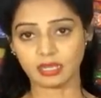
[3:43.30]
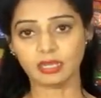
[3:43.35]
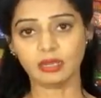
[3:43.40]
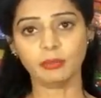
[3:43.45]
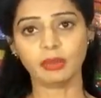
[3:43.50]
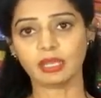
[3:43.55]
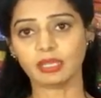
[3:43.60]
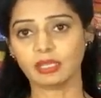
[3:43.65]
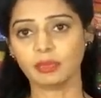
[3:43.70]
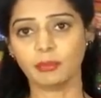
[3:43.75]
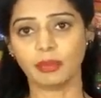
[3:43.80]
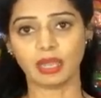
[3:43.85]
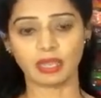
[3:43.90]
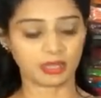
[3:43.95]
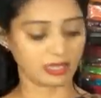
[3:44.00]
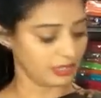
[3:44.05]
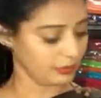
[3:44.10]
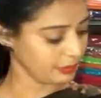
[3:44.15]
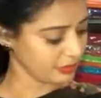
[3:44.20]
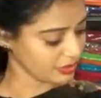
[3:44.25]
చక్కగా మనకి
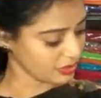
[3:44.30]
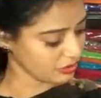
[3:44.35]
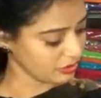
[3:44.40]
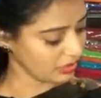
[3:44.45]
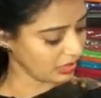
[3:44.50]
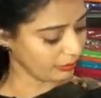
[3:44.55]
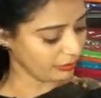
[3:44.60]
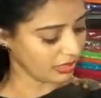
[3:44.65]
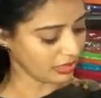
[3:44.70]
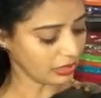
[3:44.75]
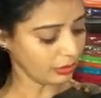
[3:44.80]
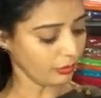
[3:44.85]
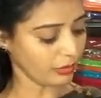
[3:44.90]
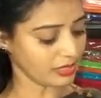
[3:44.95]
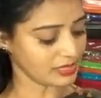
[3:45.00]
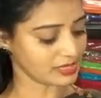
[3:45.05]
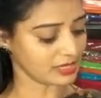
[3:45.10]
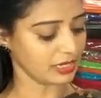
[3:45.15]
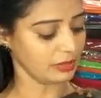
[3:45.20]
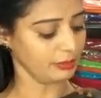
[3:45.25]
బాగా కనిపిస్తుంది అనమాట
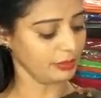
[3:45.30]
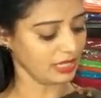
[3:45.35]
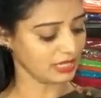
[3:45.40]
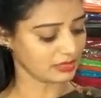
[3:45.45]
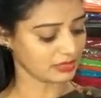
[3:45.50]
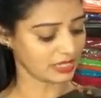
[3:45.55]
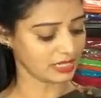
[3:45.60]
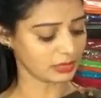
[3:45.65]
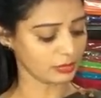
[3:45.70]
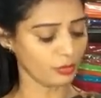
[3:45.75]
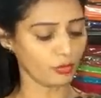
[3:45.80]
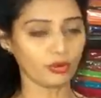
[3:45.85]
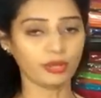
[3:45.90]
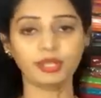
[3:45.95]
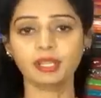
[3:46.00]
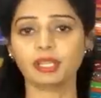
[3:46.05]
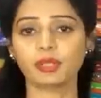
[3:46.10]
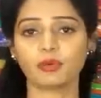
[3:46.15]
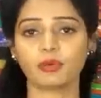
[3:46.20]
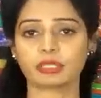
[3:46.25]
వన్ సైడ్ బిగ్ సైజ్
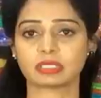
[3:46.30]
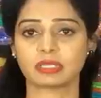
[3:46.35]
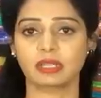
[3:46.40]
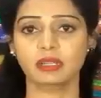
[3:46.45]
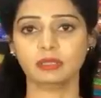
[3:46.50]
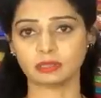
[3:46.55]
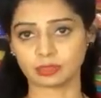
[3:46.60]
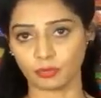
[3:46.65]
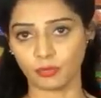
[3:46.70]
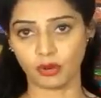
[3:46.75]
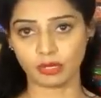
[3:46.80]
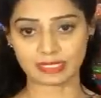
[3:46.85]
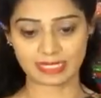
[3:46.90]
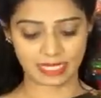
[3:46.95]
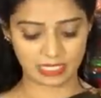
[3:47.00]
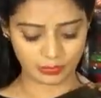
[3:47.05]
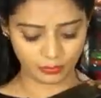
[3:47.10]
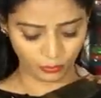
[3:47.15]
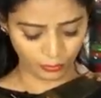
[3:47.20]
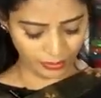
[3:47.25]
బోర్డర్ ఇంకొక సైడ్
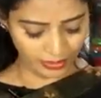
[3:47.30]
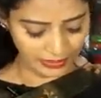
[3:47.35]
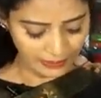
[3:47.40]
స్మాల్ సైజ్